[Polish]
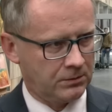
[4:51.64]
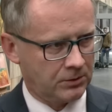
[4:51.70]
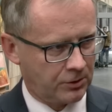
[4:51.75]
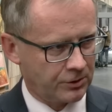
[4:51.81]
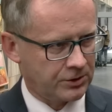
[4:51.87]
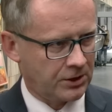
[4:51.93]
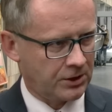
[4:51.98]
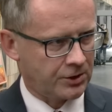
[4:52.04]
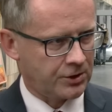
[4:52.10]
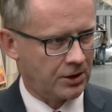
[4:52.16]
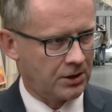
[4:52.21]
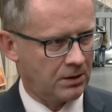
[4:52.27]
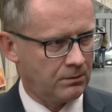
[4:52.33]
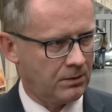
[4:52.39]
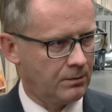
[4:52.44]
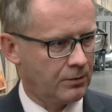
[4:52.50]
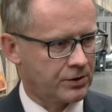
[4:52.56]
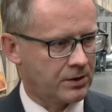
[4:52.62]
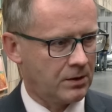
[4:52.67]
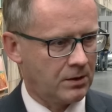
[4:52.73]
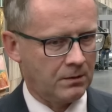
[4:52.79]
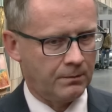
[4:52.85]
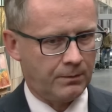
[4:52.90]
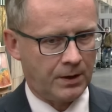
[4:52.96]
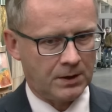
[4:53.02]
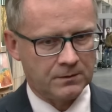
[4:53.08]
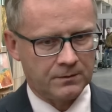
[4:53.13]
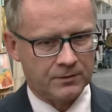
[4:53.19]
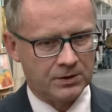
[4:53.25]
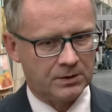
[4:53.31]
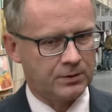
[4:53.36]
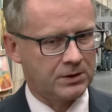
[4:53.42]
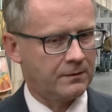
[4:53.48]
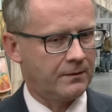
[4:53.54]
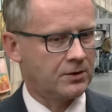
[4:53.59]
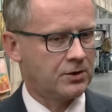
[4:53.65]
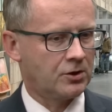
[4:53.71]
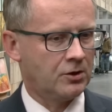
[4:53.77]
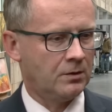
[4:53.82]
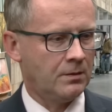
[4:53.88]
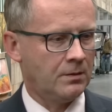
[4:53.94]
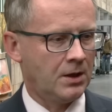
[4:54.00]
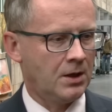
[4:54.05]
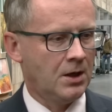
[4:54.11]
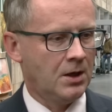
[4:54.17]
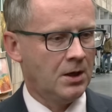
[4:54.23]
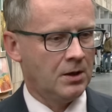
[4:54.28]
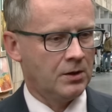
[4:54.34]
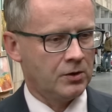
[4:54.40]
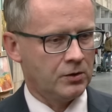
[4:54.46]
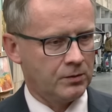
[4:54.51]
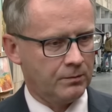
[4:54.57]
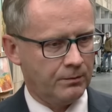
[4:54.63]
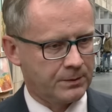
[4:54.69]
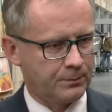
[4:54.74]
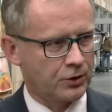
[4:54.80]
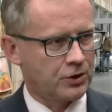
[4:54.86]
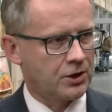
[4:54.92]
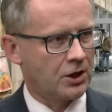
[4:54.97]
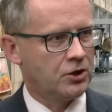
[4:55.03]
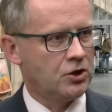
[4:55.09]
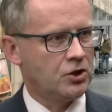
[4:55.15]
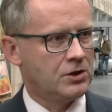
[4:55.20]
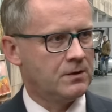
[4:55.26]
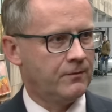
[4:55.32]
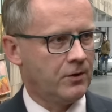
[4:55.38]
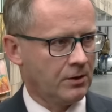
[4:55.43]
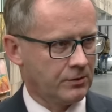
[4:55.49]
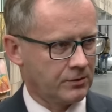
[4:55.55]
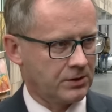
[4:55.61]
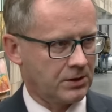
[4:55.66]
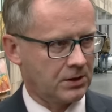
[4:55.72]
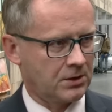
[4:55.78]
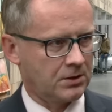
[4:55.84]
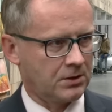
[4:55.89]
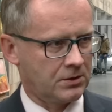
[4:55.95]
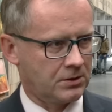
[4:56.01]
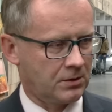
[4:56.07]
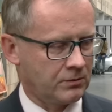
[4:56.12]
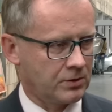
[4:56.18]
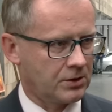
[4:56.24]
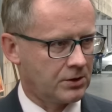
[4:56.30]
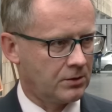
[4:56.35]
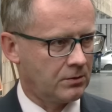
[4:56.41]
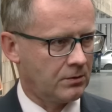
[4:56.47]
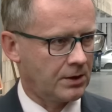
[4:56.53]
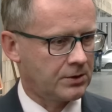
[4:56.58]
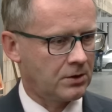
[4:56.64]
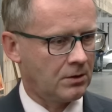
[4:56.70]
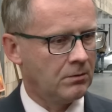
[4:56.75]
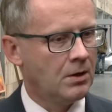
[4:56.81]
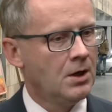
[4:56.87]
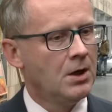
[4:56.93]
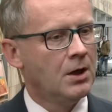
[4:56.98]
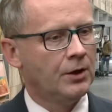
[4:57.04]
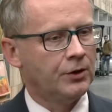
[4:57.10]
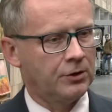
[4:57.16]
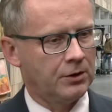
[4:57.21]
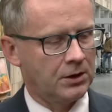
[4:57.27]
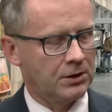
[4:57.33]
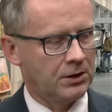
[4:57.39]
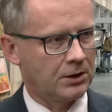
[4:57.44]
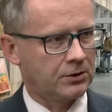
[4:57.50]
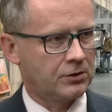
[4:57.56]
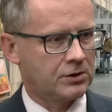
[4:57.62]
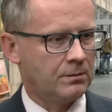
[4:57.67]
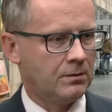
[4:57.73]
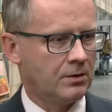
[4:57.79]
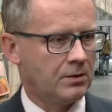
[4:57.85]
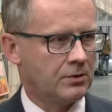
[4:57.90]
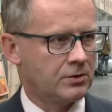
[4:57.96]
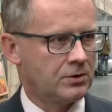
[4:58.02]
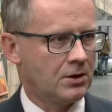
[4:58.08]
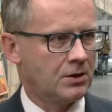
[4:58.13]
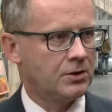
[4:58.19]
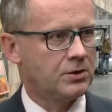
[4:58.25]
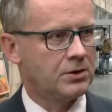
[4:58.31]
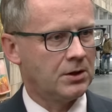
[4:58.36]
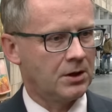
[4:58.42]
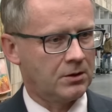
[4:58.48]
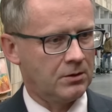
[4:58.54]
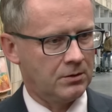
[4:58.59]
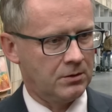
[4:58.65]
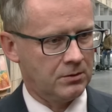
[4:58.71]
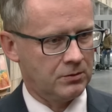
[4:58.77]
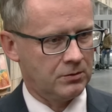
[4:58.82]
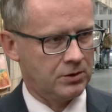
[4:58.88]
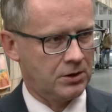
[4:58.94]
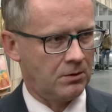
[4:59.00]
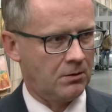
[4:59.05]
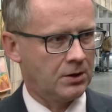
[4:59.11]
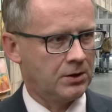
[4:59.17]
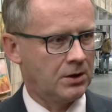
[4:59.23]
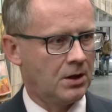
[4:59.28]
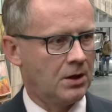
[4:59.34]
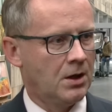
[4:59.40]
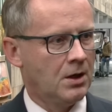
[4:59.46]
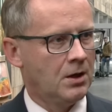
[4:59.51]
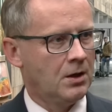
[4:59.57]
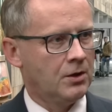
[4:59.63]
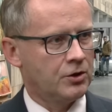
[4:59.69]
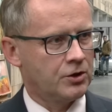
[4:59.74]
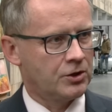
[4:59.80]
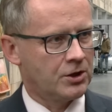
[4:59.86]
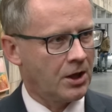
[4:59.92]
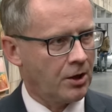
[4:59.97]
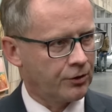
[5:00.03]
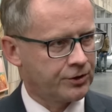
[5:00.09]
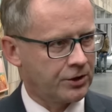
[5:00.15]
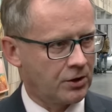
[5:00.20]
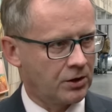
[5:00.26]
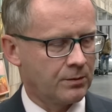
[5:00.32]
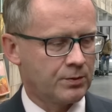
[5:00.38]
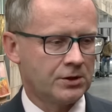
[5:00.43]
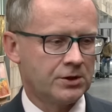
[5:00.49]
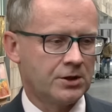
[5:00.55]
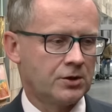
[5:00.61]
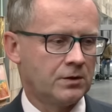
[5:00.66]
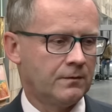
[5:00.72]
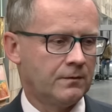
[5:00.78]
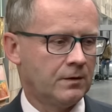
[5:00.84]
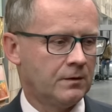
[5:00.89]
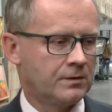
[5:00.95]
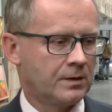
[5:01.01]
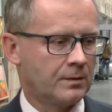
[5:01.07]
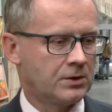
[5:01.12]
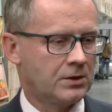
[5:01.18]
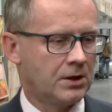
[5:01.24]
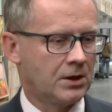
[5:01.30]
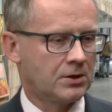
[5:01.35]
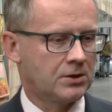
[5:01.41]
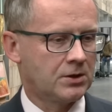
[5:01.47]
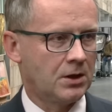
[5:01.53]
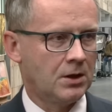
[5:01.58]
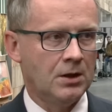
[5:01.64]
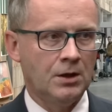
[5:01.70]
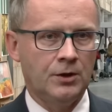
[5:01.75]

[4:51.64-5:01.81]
to zdarzenie, mimo że Państwo wszyscy przytawiacie, że on ma bezpośredni związek z tąże sytuacją, to jednak to trzeba oddzielić jako działania źle ocenione przez zarząd województwa przez dyrekcję.